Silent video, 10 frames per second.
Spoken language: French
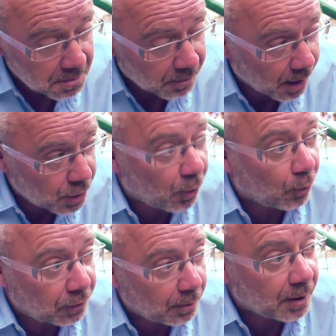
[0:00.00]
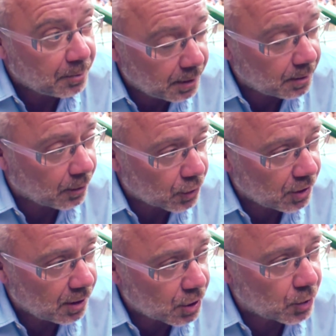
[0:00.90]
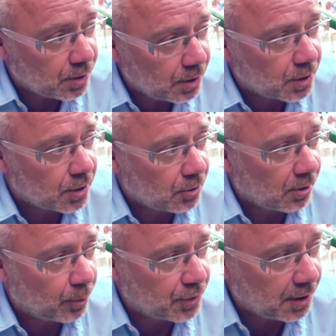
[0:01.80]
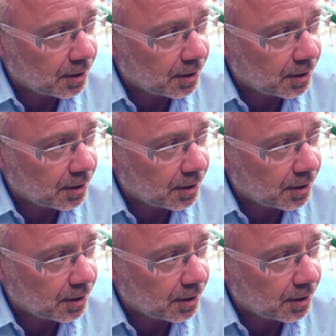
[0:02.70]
voilà, j'ai rencontré Brad Pitt, Angelina Jolie, je leur ai posé des